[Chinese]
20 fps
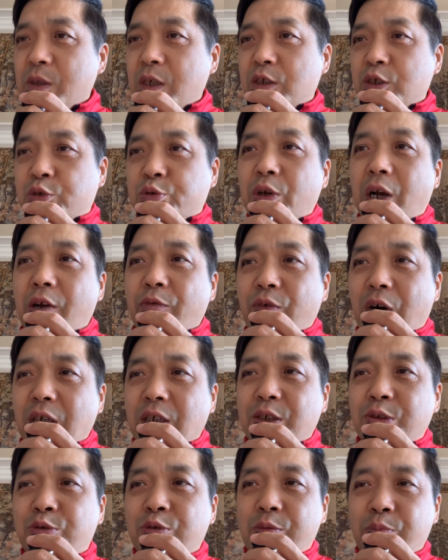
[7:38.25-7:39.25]
虽然王
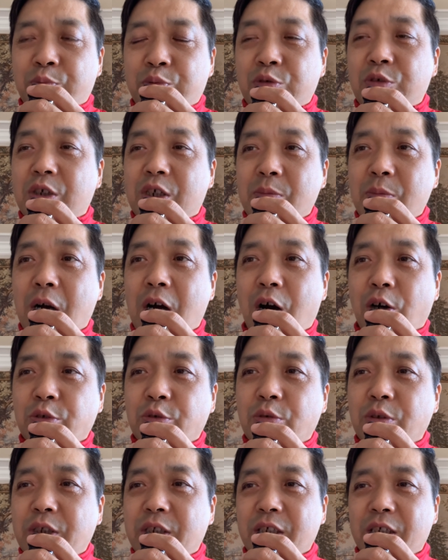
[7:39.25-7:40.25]
立军不是什么好
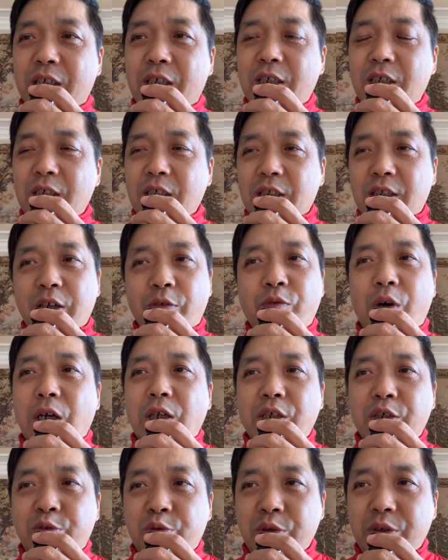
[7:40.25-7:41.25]
东西，但王
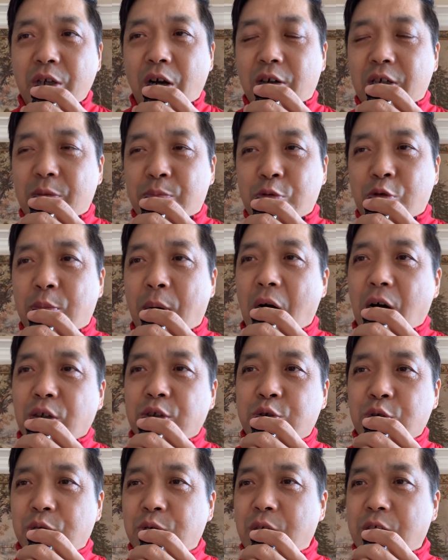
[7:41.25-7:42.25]
立军要是不跑，
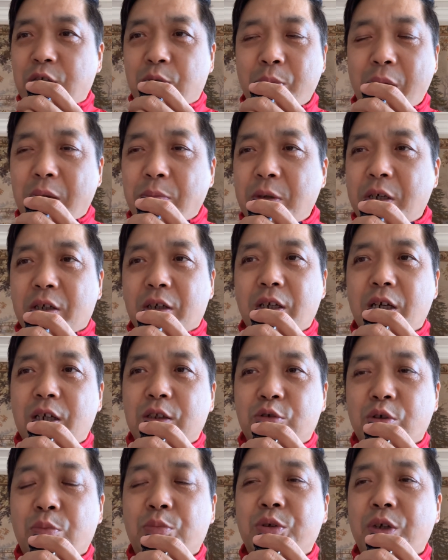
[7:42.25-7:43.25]
绝对就没命了，
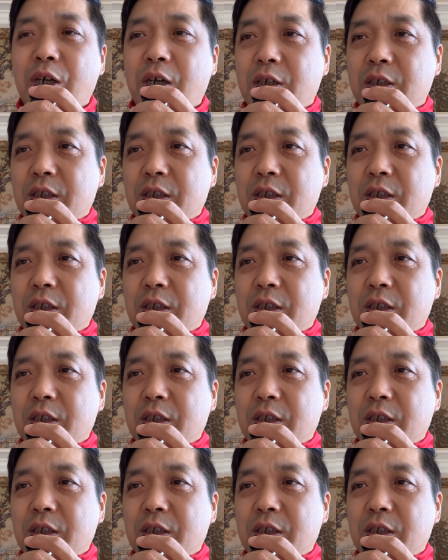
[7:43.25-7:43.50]
对不对啊？